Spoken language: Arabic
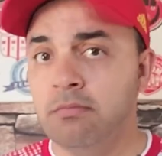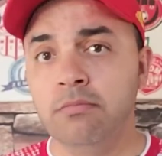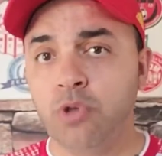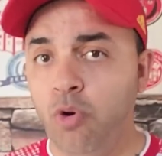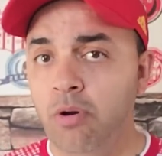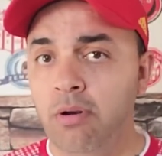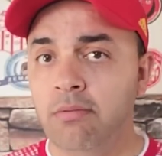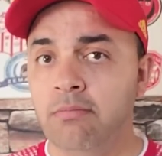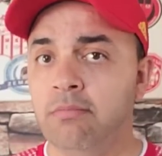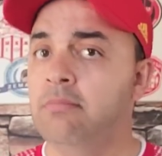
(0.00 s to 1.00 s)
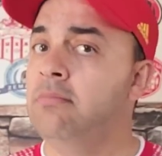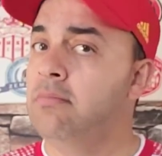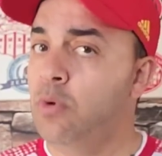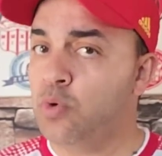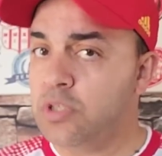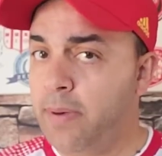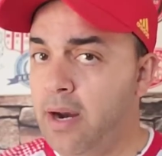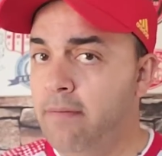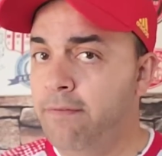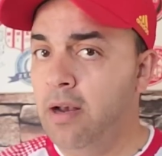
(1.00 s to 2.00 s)
دخل
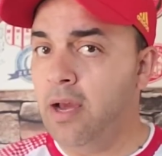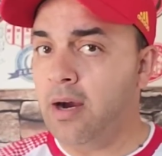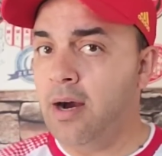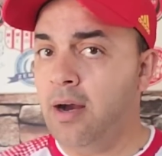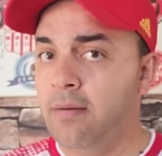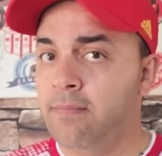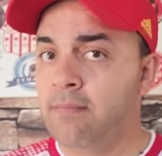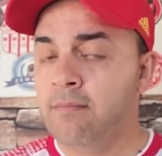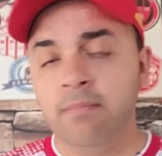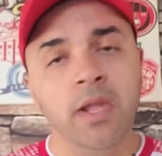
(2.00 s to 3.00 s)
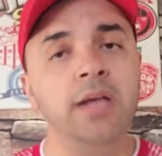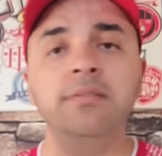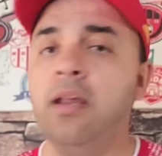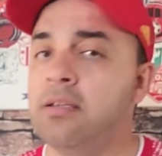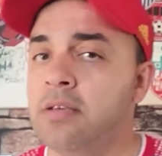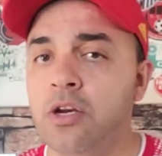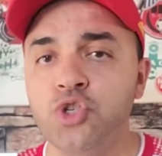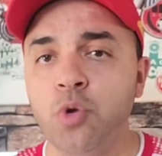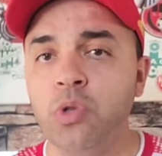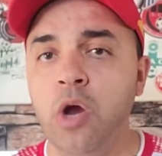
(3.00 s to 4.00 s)
واصبر في اللقاء حتى لسال
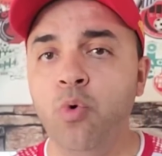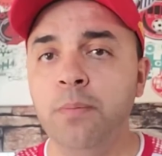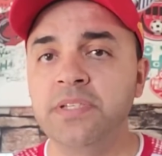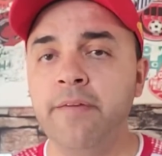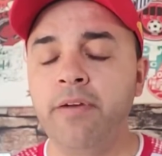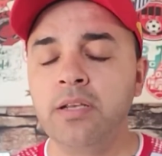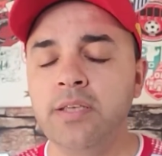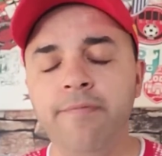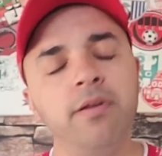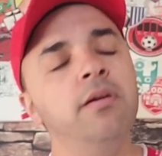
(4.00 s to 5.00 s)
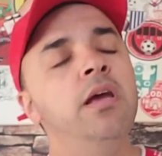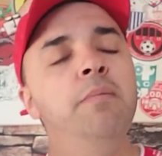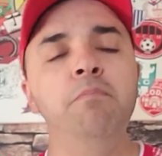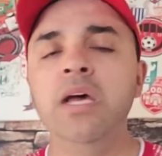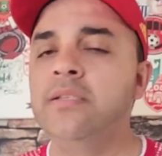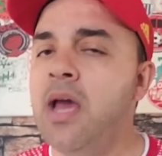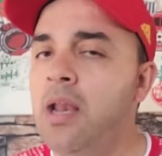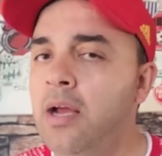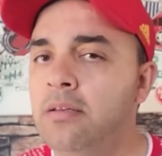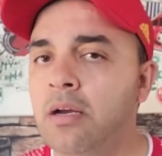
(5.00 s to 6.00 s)
الشوط الاول بصفر صفر مازال
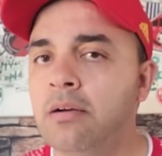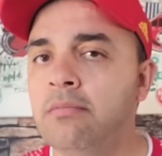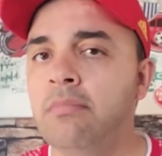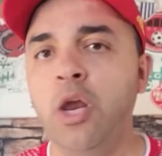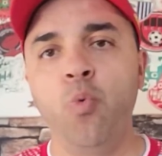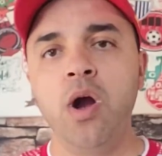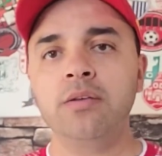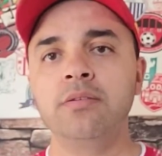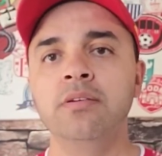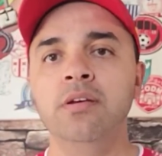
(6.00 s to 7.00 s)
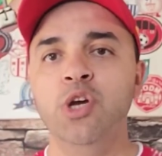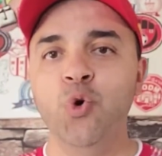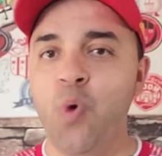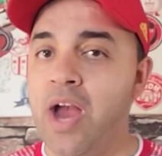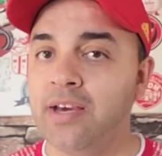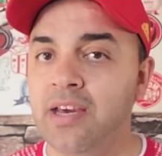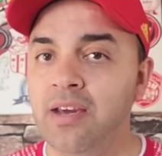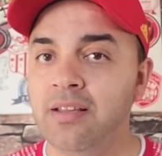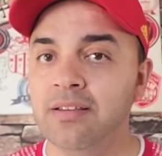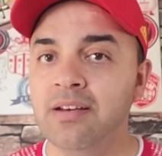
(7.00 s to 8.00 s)
عندك الوقت
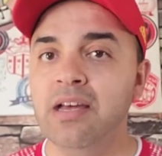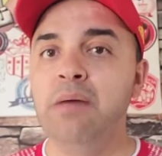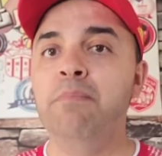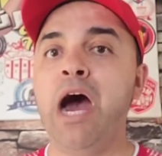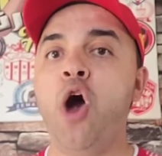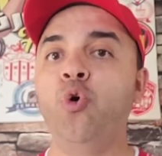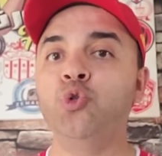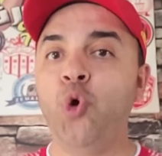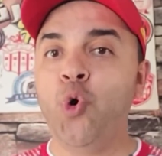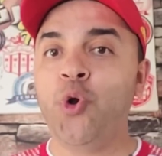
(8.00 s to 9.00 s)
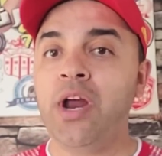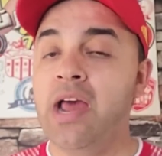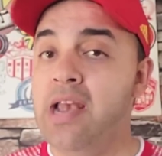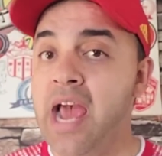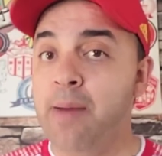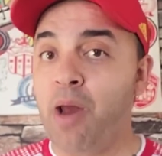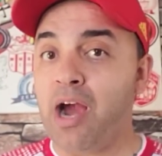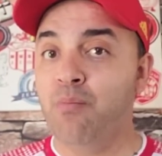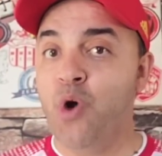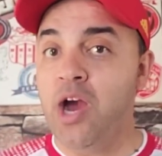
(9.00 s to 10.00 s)
واكيد مع حضور اللاعب
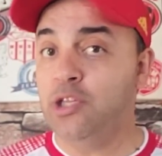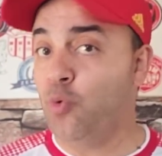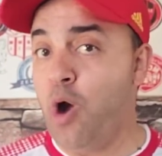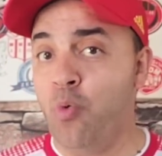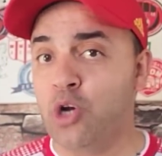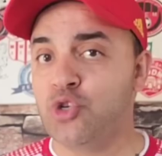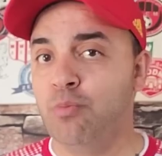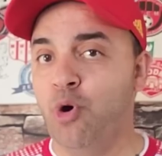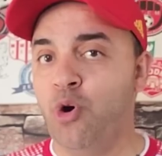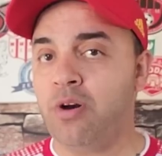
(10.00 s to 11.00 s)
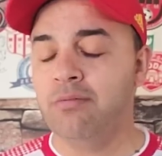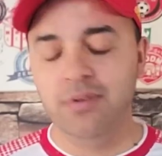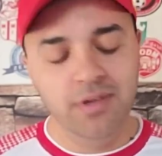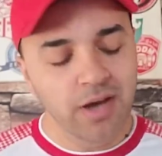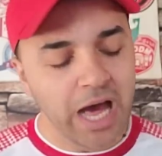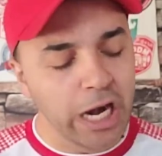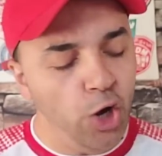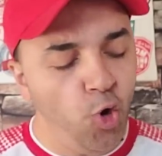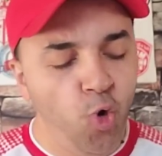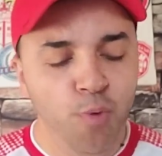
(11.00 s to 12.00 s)
رقم واحد وهو الجمهور
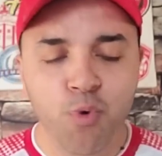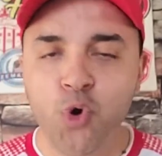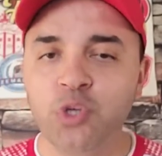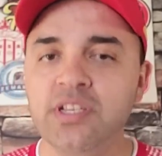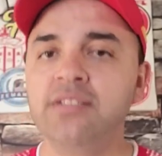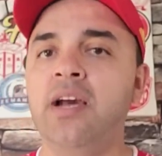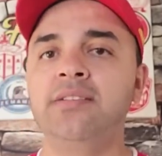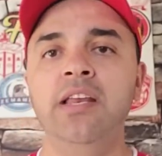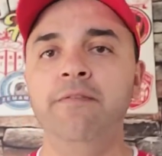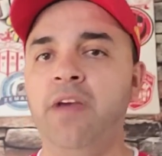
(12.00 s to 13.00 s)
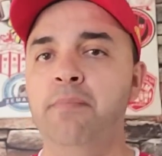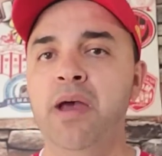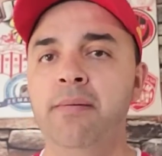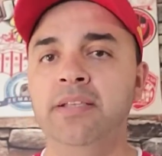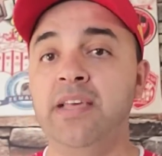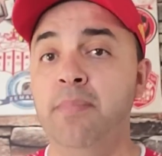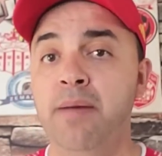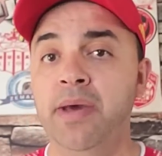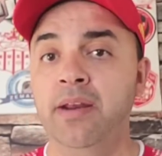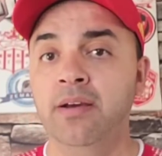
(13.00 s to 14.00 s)
الامور ستختلف
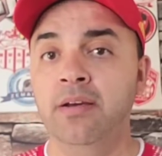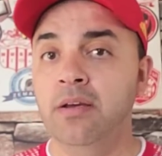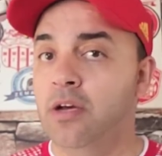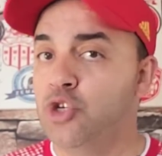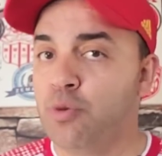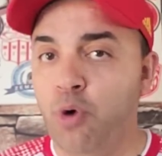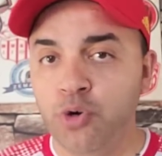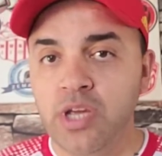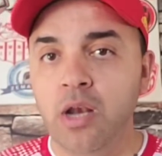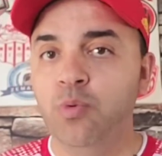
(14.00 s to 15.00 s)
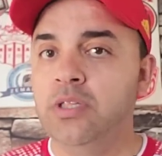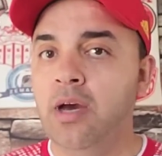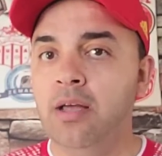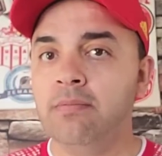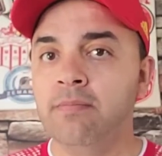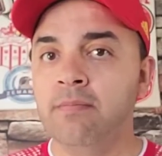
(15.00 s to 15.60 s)
تماما الجمهور ديال الوداد